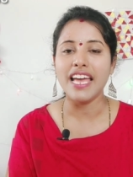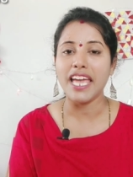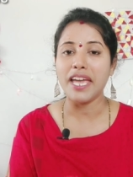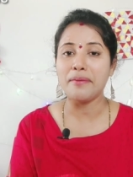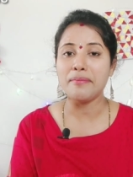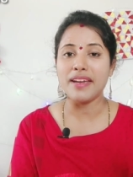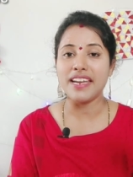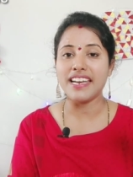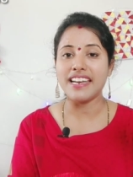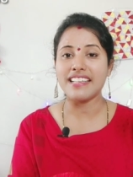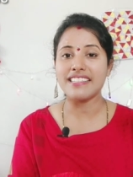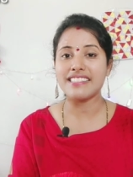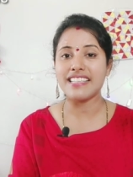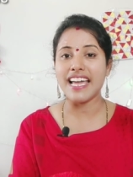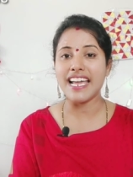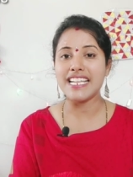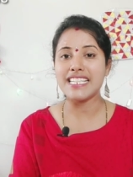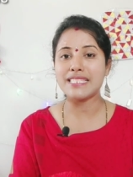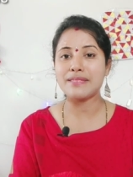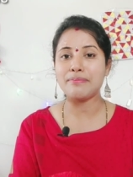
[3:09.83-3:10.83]
ఏమైనా
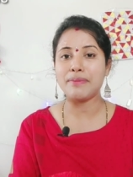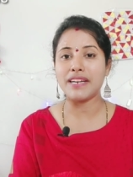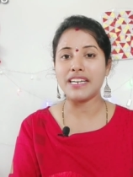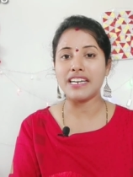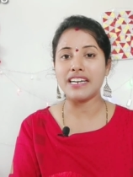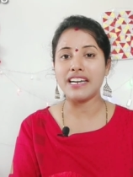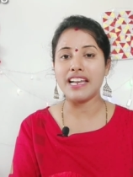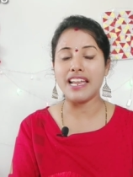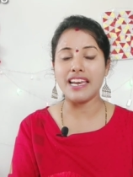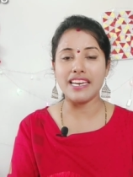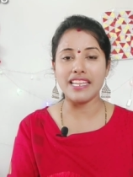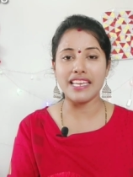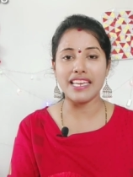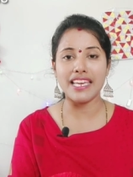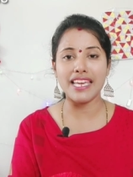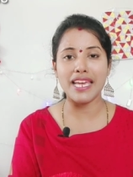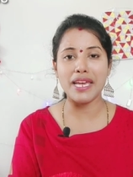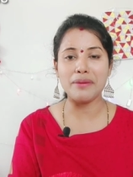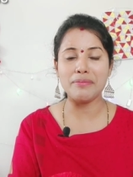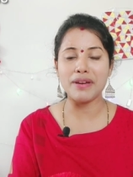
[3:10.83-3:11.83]
సైన్స్
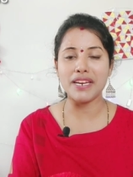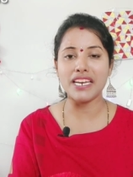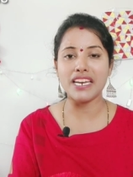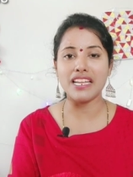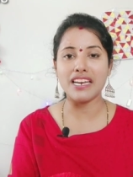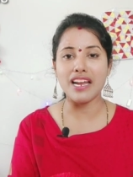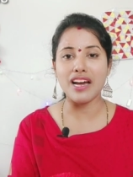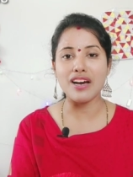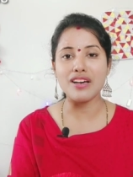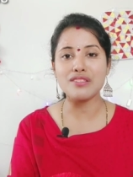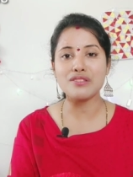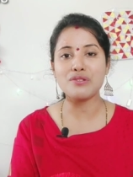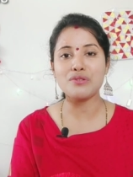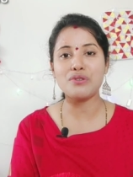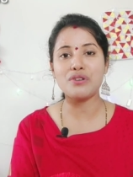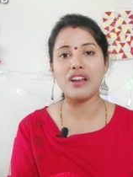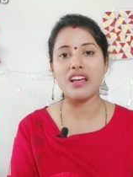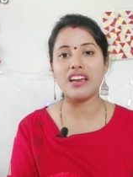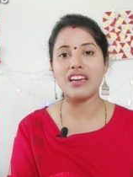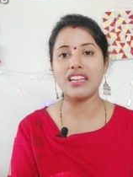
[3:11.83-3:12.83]
పెట్టడానికి ఏమైనా
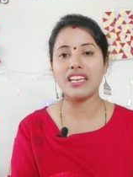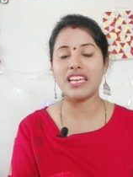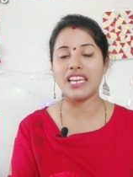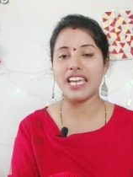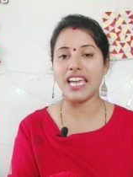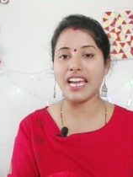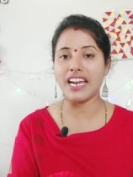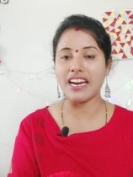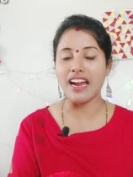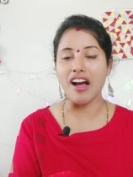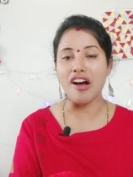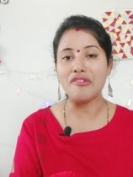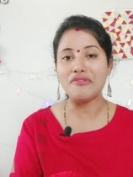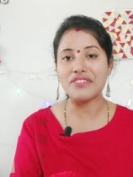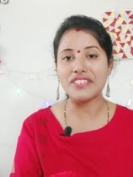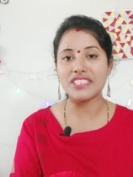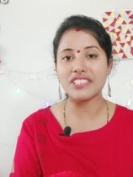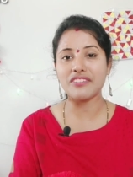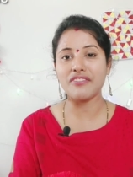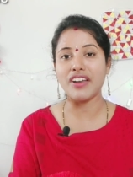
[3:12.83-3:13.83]
రాసుకోవడానికి
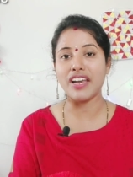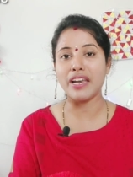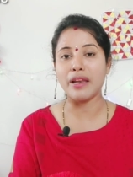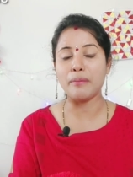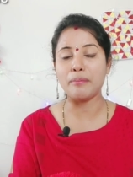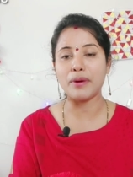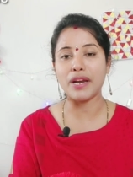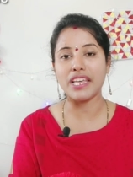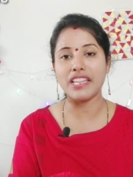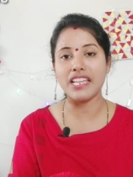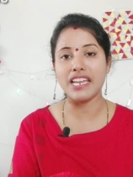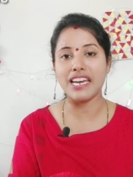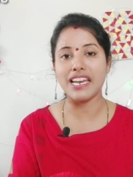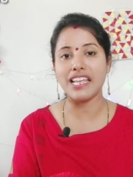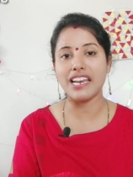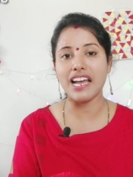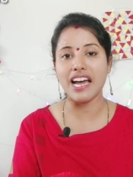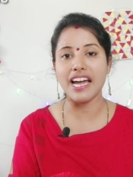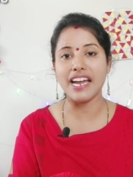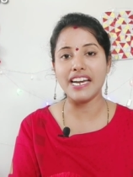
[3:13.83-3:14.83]
ఆఫీస్కి వెళ్ళినప్పుడు
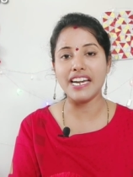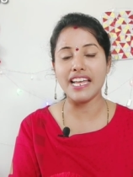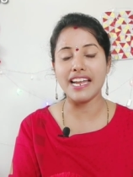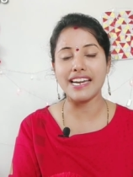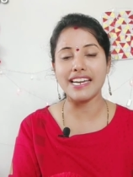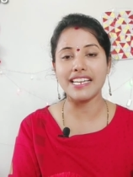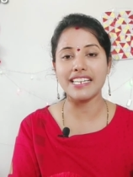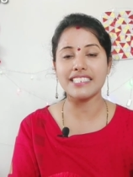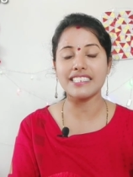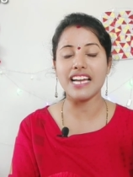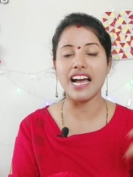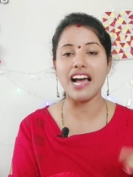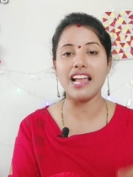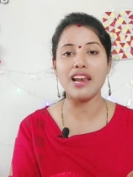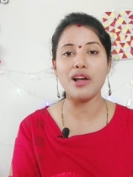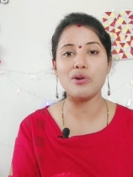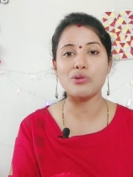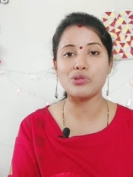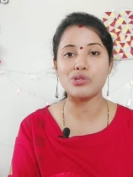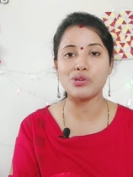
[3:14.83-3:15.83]
ఏదైనా రాయడానికి
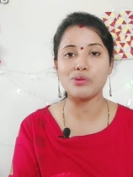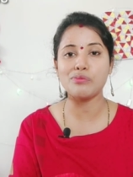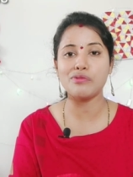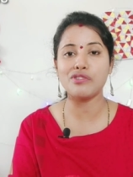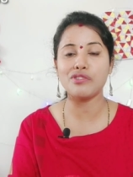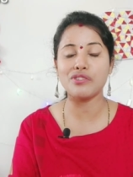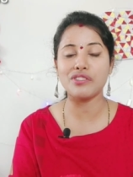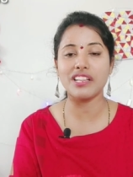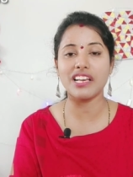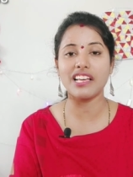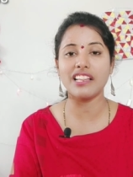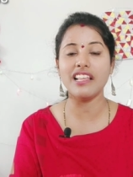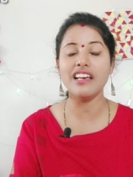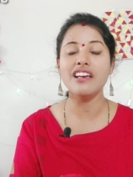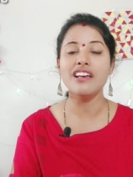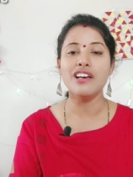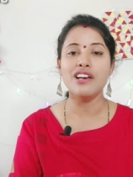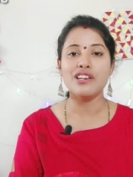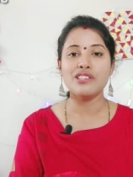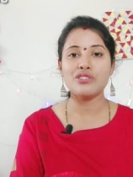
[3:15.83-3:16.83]
చాలా అవసరం ఉంటుంది కదా
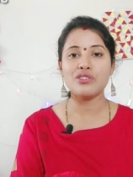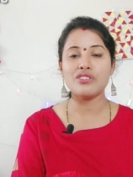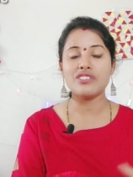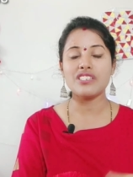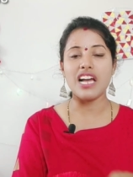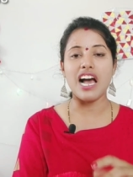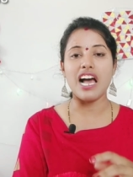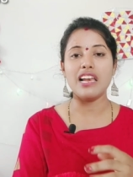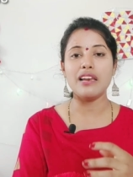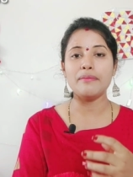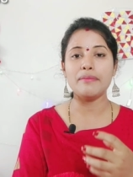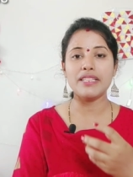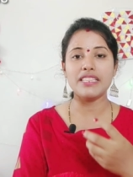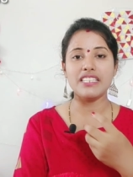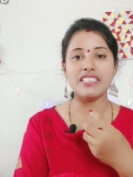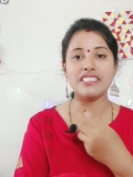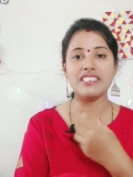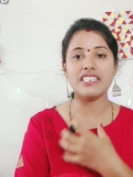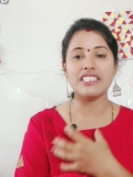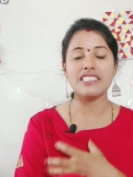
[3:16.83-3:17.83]
సో
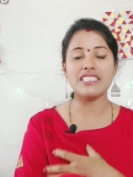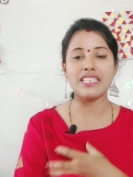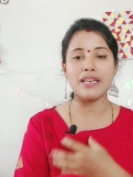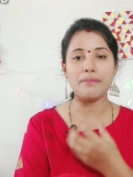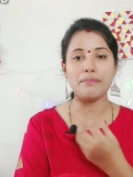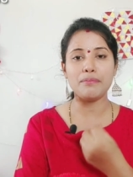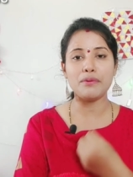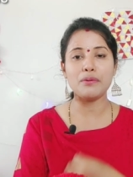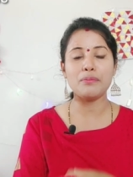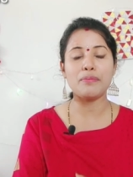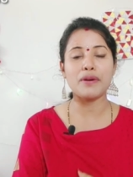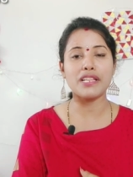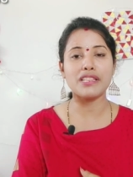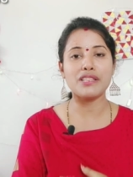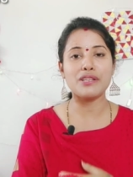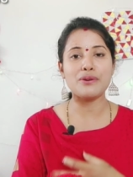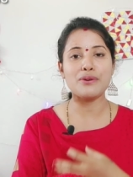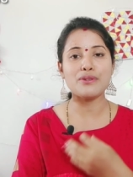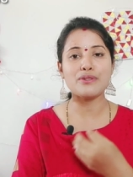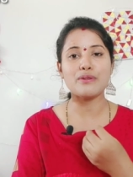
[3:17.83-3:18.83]
చాలామంది జెంట్స్ ఎప్పుడు
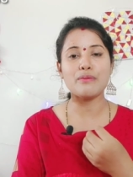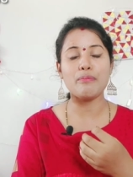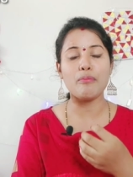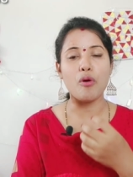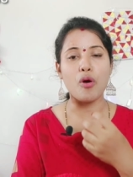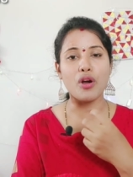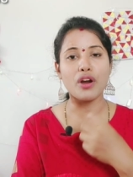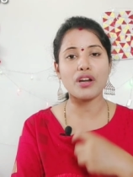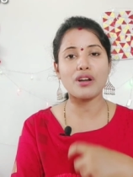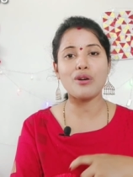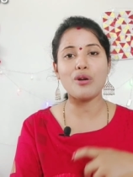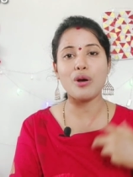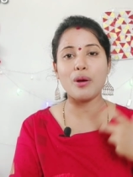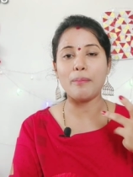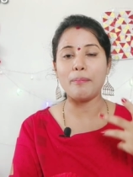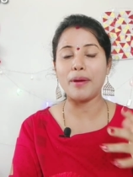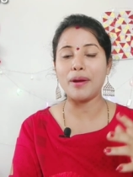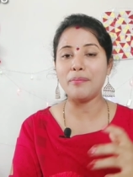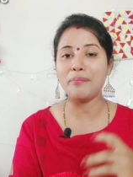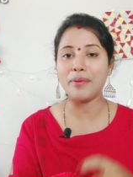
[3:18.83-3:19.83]
ప్రతిరోజు పాకెట్లో
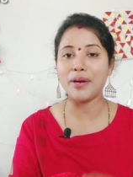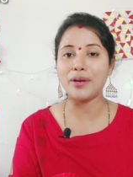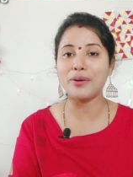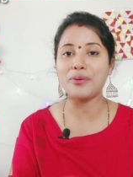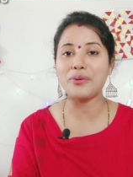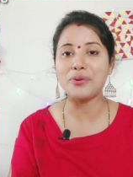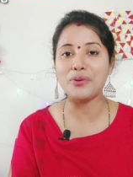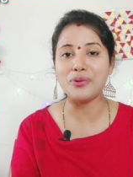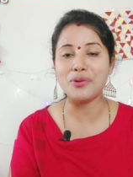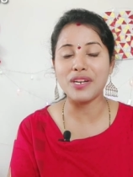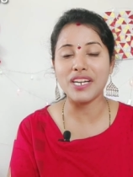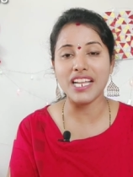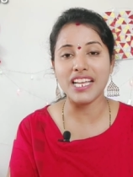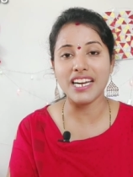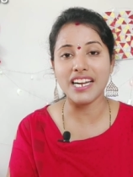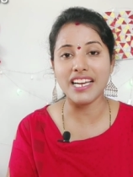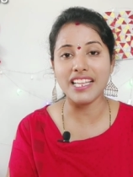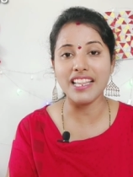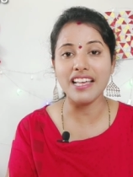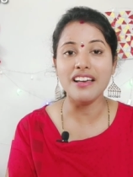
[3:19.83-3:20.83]
ఒక పెన్ పెట్టుకుని
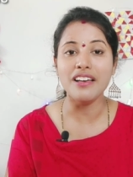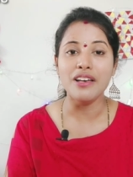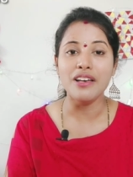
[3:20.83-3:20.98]
ఉంటారు కదా